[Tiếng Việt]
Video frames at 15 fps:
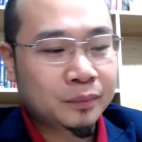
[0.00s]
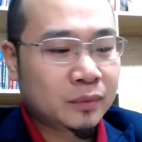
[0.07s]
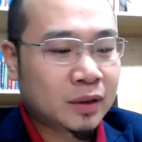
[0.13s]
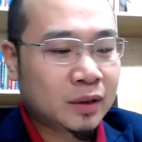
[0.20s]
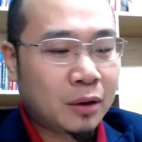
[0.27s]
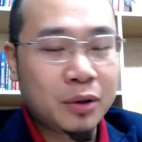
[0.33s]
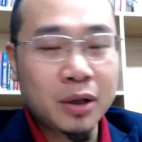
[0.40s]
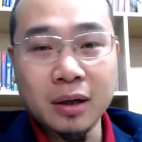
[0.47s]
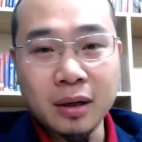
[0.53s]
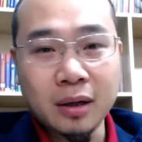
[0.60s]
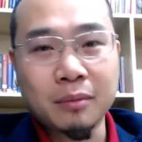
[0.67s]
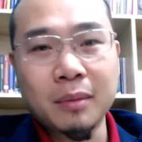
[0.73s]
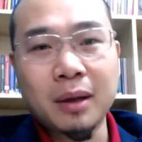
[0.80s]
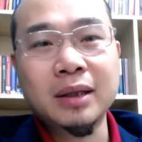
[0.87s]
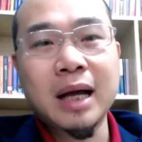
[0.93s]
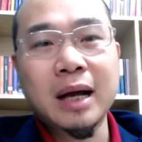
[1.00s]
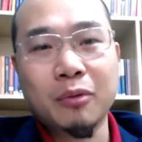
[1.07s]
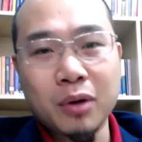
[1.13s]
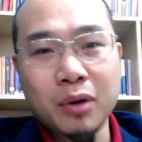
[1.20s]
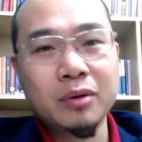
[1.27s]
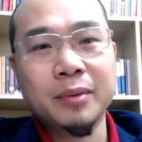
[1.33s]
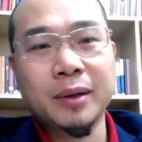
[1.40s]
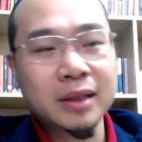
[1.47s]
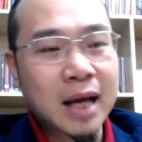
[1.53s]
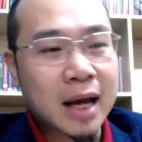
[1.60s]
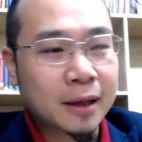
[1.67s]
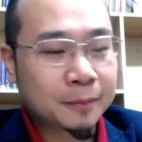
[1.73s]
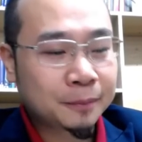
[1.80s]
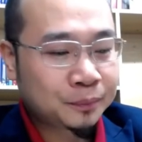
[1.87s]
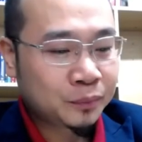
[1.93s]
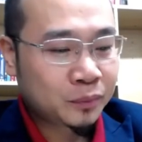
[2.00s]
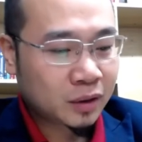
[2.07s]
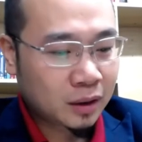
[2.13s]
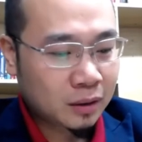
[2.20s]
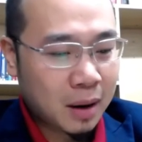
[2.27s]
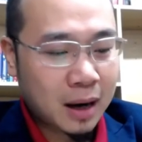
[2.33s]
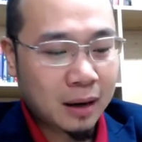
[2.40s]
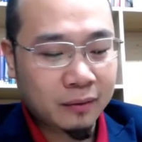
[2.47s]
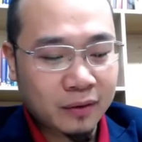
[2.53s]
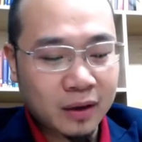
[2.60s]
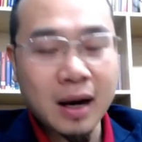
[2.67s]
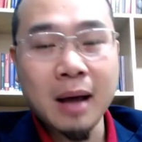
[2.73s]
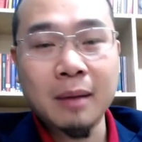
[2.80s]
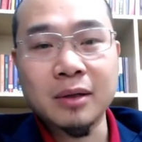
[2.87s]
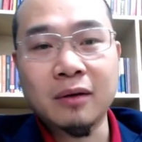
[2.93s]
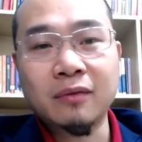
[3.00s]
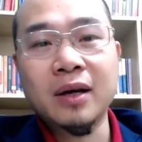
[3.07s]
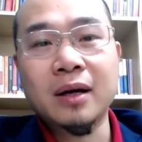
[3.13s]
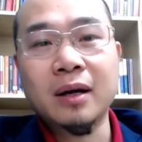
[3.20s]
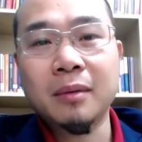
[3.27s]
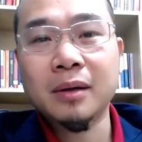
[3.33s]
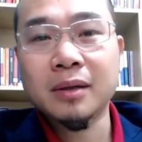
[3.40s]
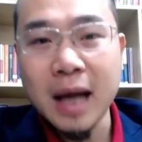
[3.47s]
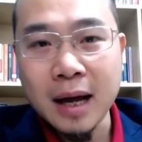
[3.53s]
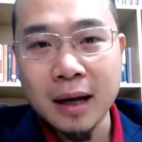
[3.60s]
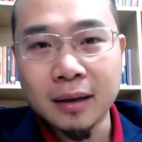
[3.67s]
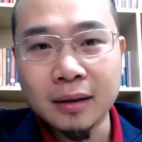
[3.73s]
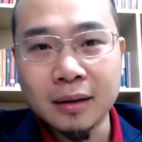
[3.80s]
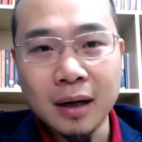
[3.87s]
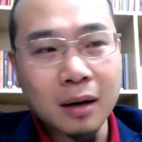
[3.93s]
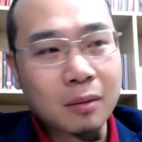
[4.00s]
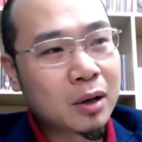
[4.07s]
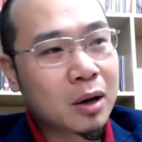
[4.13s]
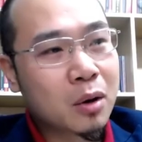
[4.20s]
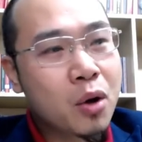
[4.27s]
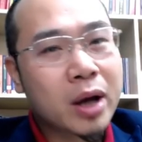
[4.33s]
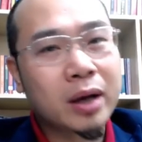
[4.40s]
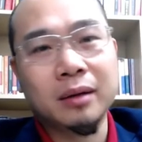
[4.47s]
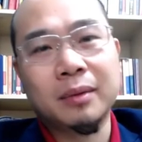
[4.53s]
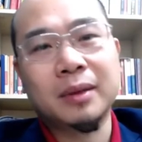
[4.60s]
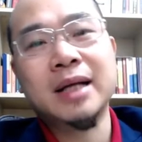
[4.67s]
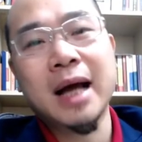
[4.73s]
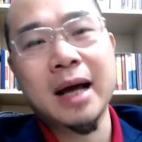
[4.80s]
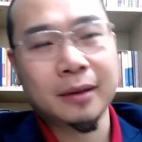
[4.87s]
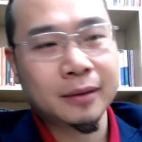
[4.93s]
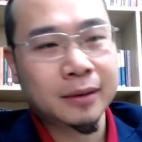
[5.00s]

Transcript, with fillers: à, Huy ở Bắc Giang, quê Bắc Giang, thì bạn ấy vẫn làm giáo viên ở Bắc Giang, ở một cái huyện ở Bắc Giang.